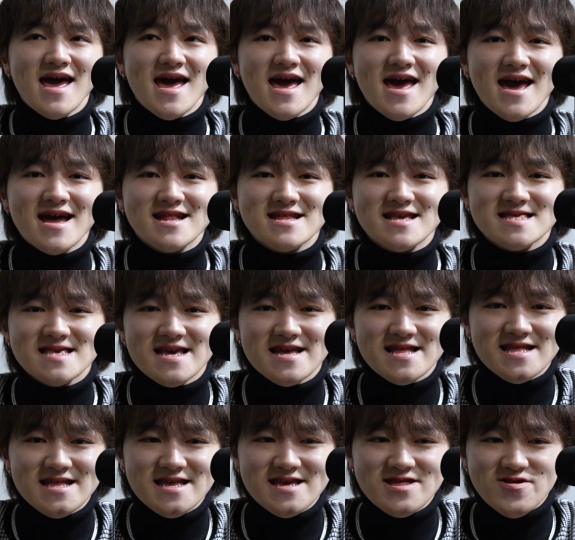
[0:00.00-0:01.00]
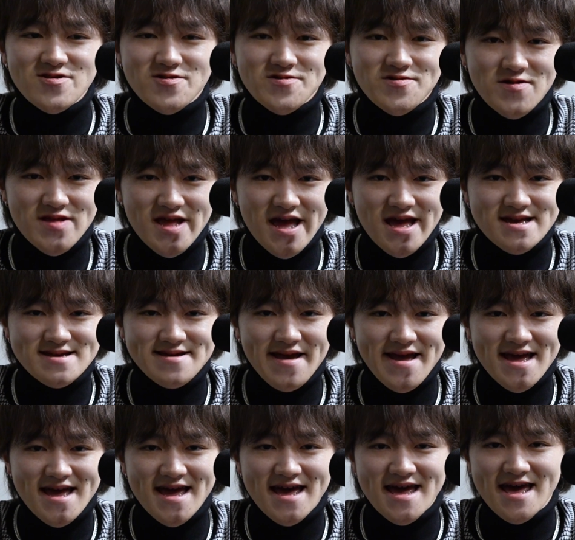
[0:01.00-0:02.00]
えー、2024年、
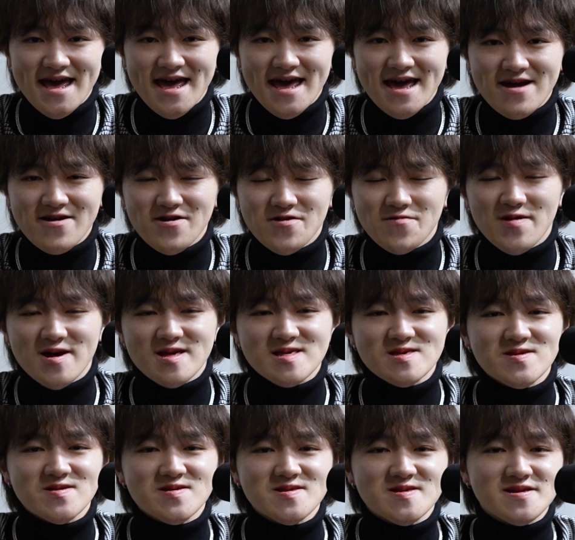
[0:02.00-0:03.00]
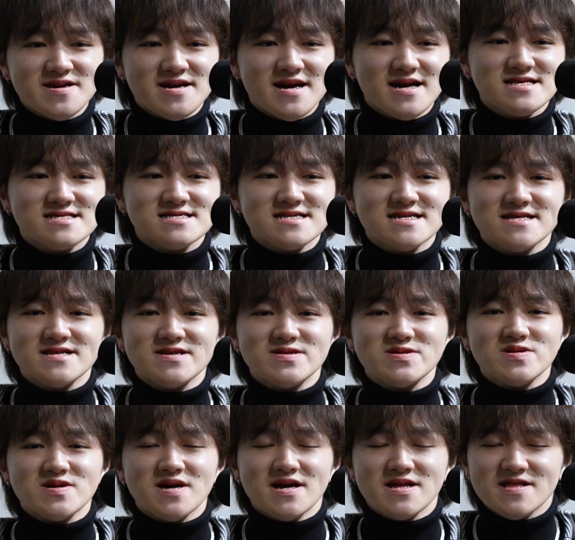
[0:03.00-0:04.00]
えー、車いすいすい
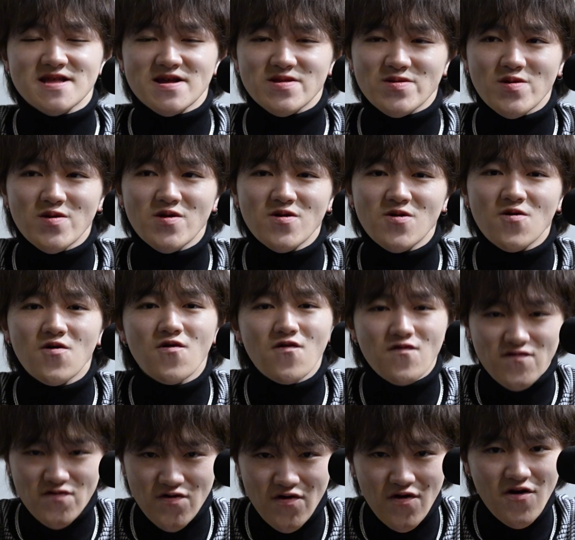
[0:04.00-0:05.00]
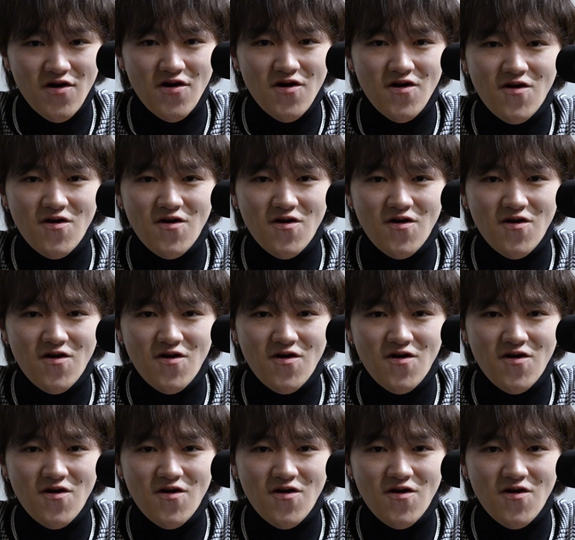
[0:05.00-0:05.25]
カンチャンネルカンタの抱負を